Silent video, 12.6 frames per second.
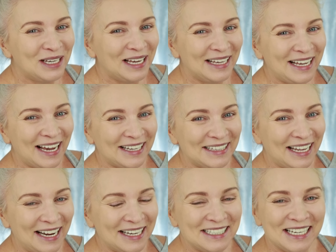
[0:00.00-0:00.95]
bo ja jak
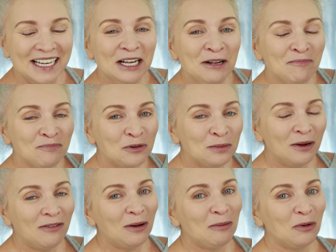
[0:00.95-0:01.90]
na razie
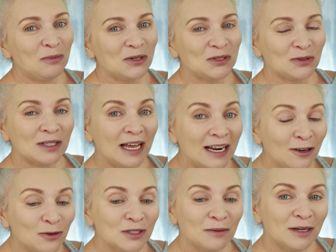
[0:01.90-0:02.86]
próbowałam po prostu na
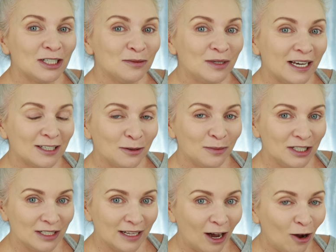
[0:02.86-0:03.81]
ręku, zobaczymy jak to
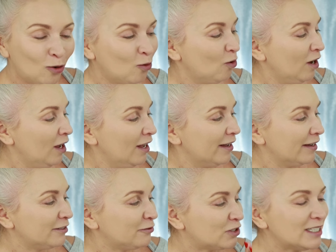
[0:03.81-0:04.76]
będzie na oku.
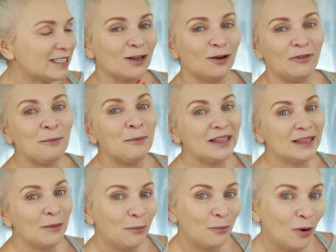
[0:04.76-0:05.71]
E, wszystko Wam
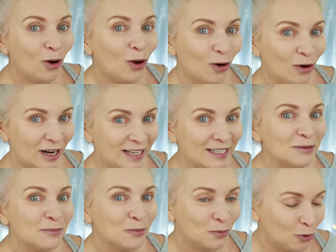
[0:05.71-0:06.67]
będę po
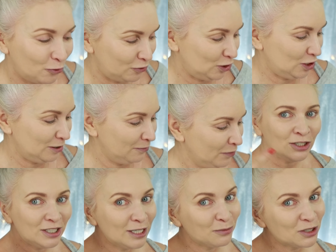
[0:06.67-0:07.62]
kolei mówić.
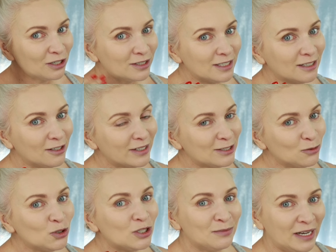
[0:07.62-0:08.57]
I dzisiaj przychodzę do Was
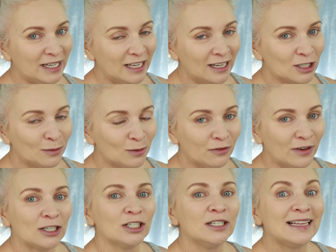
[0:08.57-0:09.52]
już z makijażem
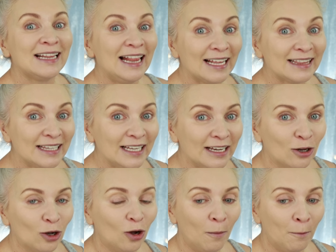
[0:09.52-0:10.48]
twarzy,
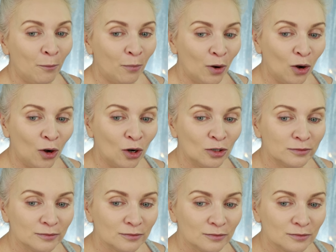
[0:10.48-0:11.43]
dlatego, bo